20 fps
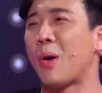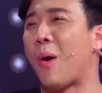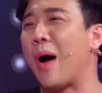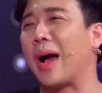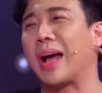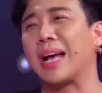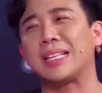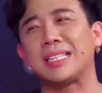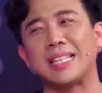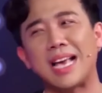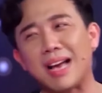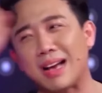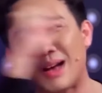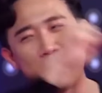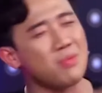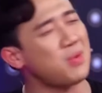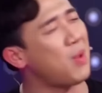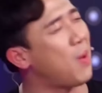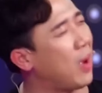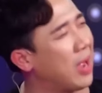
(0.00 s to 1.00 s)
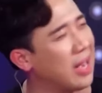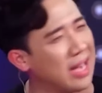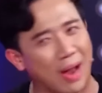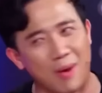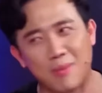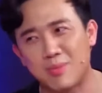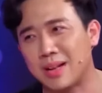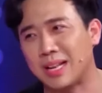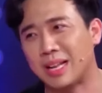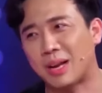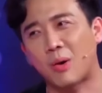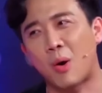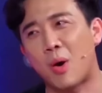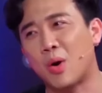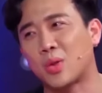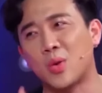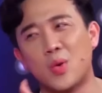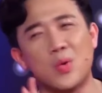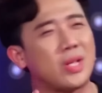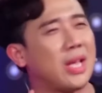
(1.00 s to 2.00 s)
cho cái sắc không cho cái giọng đi thì
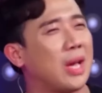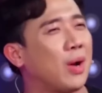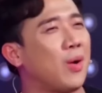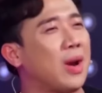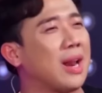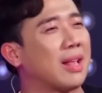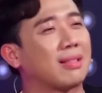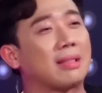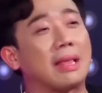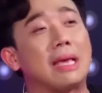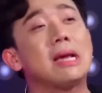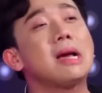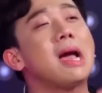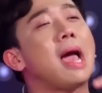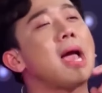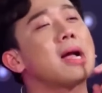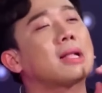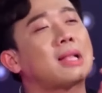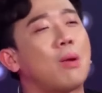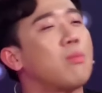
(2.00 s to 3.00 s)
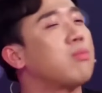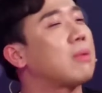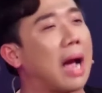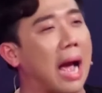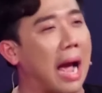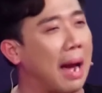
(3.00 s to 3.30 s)
con tôi chỉ có là tiếng hát thông